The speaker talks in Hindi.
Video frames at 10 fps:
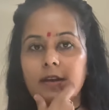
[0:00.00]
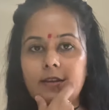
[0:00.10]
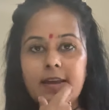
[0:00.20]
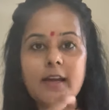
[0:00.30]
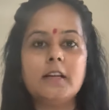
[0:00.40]

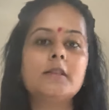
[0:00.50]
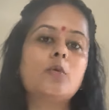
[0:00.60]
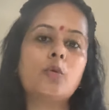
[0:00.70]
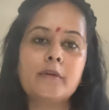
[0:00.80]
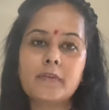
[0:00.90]
ये इससे
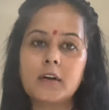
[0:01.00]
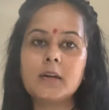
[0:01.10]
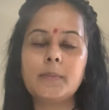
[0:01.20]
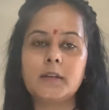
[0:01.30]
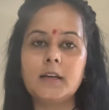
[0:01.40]
कोई फर्क
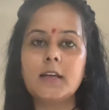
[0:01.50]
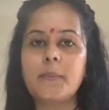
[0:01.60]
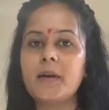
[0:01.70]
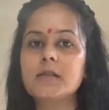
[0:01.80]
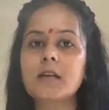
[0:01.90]
नहीं पड़ता कि
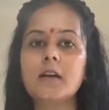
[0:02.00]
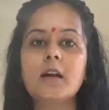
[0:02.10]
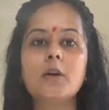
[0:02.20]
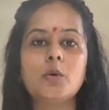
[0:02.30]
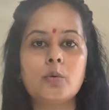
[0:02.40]
आपका स्किन
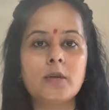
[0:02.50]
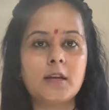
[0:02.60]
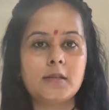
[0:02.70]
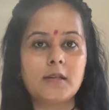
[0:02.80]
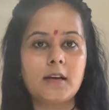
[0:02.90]
का टोन
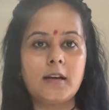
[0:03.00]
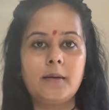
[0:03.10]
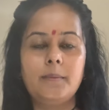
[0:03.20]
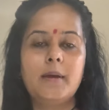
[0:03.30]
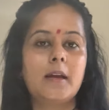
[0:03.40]
कैसा है
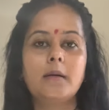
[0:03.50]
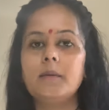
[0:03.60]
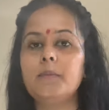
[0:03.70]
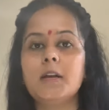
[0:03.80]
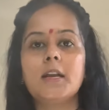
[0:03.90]
मैं
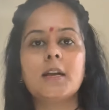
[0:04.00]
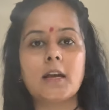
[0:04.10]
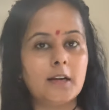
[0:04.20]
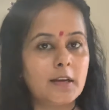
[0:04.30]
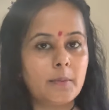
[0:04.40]
भी नहीं
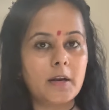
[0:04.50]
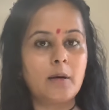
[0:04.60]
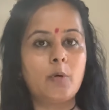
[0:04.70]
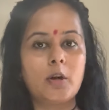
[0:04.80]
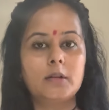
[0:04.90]
कह रही कि मेरा
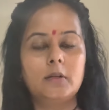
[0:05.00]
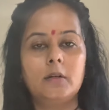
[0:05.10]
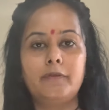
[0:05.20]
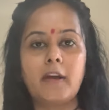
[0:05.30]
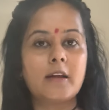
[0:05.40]
बहुत
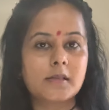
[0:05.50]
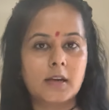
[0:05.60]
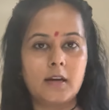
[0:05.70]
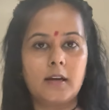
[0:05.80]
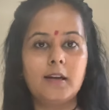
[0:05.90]
फेयर
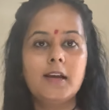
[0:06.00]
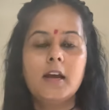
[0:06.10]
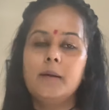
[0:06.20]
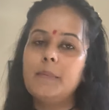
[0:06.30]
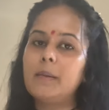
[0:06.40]
स्किन है
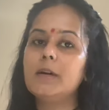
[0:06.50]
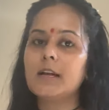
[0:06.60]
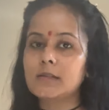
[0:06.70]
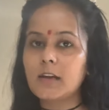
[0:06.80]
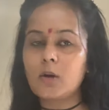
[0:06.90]
मैं भी
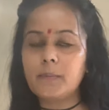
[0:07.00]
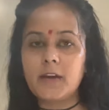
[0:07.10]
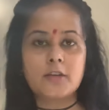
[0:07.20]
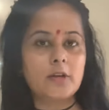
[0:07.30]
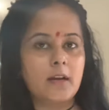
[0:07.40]
डस्की
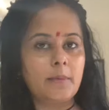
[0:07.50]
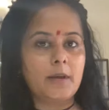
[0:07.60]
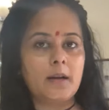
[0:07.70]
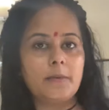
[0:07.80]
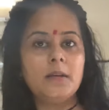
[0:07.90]
कॉम्प्लेक्शन है
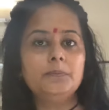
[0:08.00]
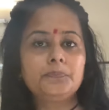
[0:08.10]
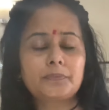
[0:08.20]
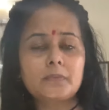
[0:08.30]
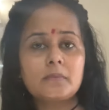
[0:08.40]
मेरा भी
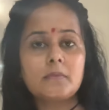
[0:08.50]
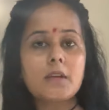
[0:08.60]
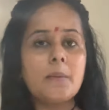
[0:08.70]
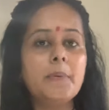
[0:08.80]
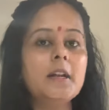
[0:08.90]

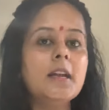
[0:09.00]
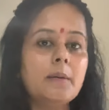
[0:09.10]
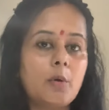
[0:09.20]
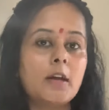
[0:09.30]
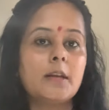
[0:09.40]
पर ये
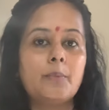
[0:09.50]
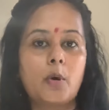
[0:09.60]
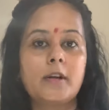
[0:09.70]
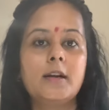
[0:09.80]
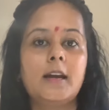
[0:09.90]
बहुत
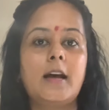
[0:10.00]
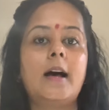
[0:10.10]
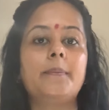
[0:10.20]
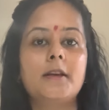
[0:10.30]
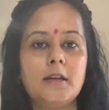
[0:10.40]
इंपॉर्टेंट है
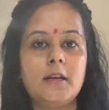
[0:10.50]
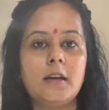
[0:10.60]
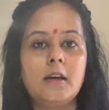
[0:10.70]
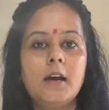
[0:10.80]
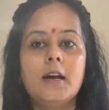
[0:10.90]
आपके
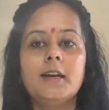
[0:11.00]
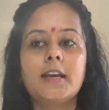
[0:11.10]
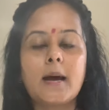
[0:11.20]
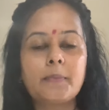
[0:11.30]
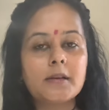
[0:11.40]
लिए
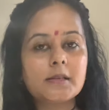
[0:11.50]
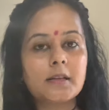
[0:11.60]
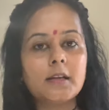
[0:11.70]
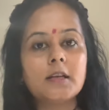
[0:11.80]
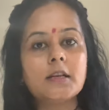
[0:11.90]
कि आपका
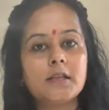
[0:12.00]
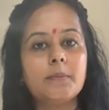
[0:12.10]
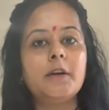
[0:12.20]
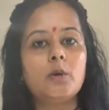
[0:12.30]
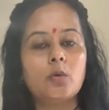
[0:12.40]
स्किन किसी
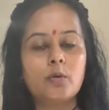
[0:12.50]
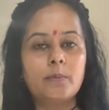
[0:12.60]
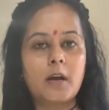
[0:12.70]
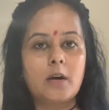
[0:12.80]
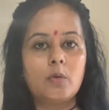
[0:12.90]
भी
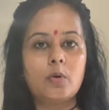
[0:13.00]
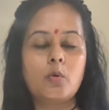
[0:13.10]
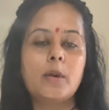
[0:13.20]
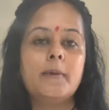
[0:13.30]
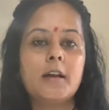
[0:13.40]
टोन का हो
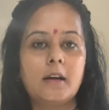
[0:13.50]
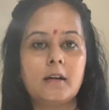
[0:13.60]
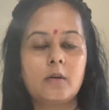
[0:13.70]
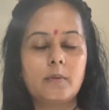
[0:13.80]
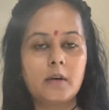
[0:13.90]
कोई भी
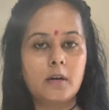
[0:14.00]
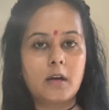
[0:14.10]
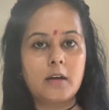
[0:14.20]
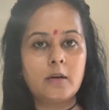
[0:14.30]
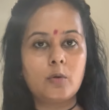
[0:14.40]
कलर
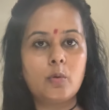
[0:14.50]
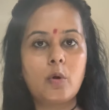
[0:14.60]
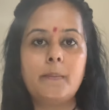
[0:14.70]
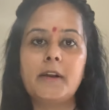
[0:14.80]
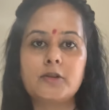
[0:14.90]
कलर हो
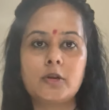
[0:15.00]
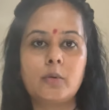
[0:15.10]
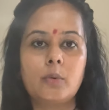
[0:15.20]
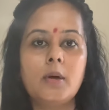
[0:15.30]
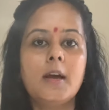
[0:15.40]
कॉम्प्लेक्शन
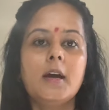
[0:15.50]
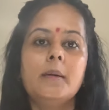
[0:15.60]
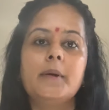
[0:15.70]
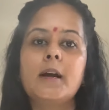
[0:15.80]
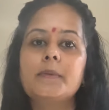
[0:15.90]
हो
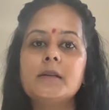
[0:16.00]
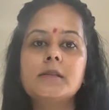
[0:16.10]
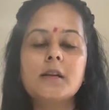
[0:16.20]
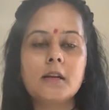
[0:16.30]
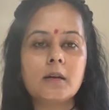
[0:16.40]
बट आपका
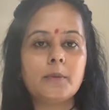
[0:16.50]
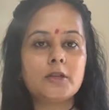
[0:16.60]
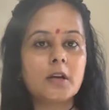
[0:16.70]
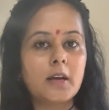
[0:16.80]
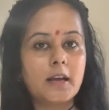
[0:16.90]
स्किन
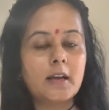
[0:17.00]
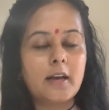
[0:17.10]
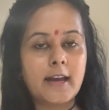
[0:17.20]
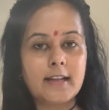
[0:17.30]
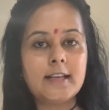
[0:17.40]
हमेशा एक
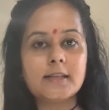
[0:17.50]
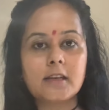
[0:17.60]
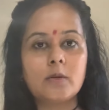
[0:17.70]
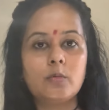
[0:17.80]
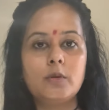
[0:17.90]
हेल्दी
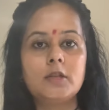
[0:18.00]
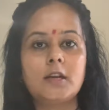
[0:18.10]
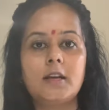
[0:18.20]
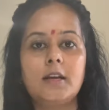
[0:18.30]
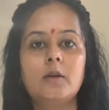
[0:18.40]
स्किन होनी
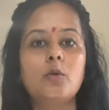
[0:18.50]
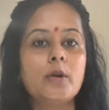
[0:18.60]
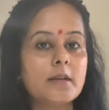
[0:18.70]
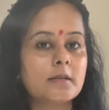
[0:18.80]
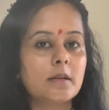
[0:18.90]
चाहिए
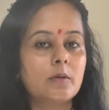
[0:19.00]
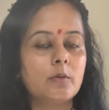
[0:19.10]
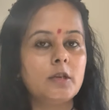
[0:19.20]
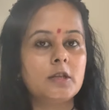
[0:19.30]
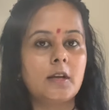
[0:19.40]
ग्लोइंग स्किन
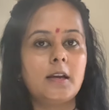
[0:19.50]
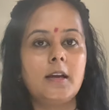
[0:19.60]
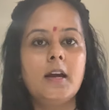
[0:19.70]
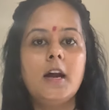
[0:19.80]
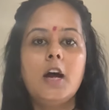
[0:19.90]
होनी
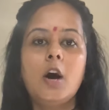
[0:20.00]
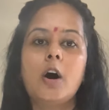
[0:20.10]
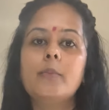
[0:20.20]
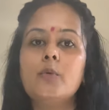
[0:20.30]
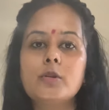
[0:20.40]
चाहिए
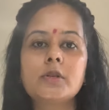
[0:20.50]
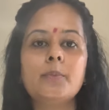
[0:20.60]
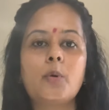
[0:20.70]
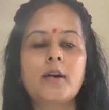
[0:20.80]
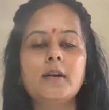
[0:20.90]
और मोस्ट
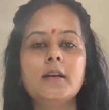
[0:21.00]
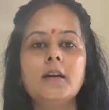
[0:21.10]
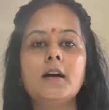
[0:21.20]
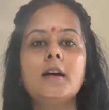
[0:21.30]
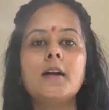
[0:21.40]
इम्पॉर्टेंट कि
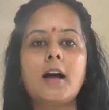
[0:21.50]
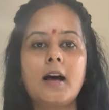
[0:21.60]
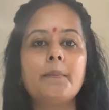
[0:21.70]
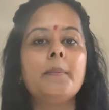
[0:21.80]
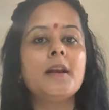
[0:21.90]
अगर
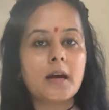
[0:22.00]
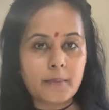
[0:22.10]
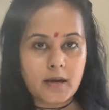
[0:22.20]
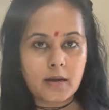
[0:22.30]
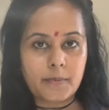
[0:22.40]
आप बिना
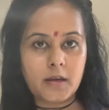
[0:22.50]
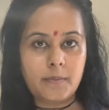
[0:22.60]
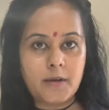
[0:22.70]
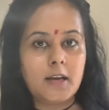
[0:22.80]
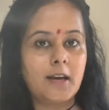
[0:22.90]
मेकअप के
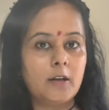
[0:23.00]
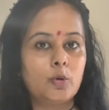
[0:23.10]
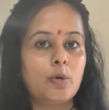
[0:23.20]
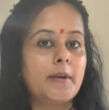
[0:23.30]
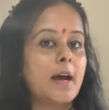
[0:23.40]
भी हैं
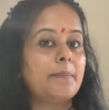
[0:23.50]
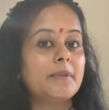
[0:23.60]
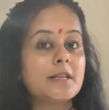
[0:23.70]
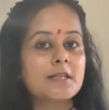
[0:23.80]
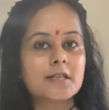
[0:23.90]
तो भी
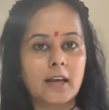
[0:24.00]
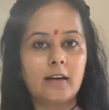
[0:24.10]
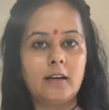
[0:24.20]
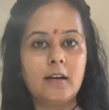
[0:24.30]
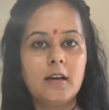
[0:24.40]
आपकी स्किन